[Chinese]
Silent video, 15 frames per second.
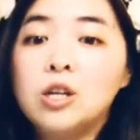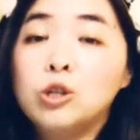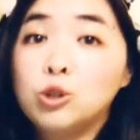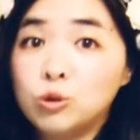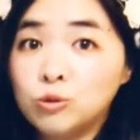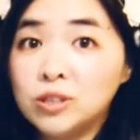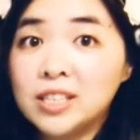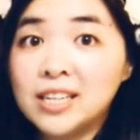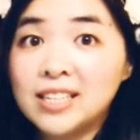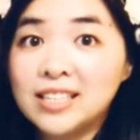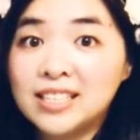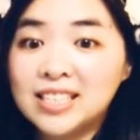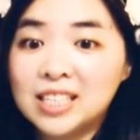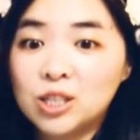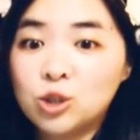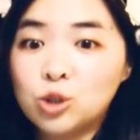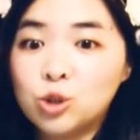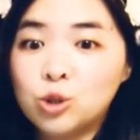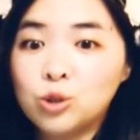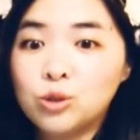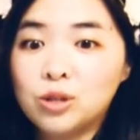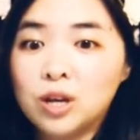出现的情
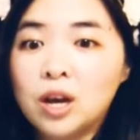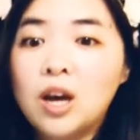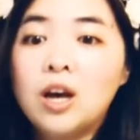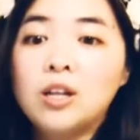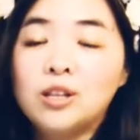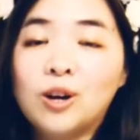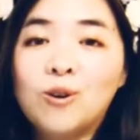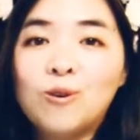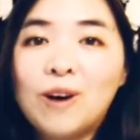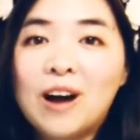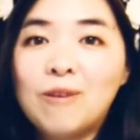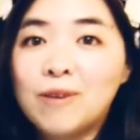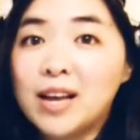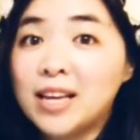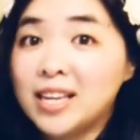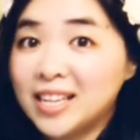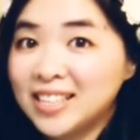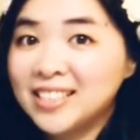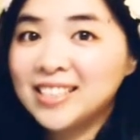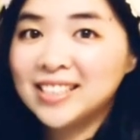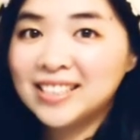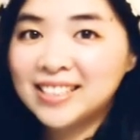绪，都化为一
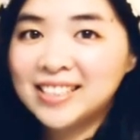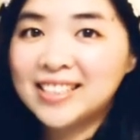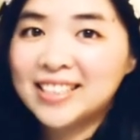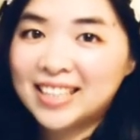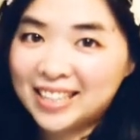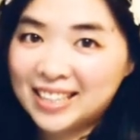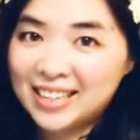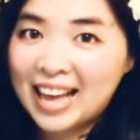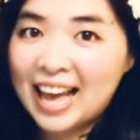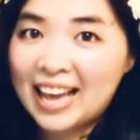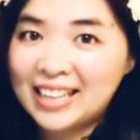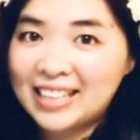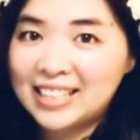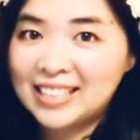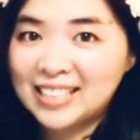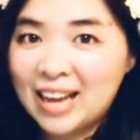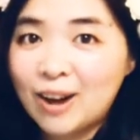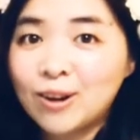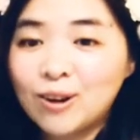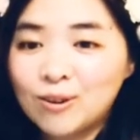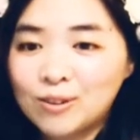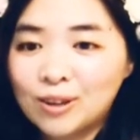只只可爱的小
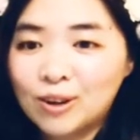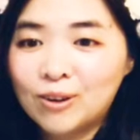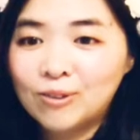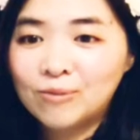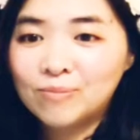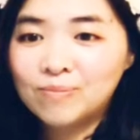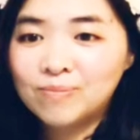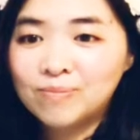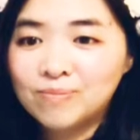恐龙，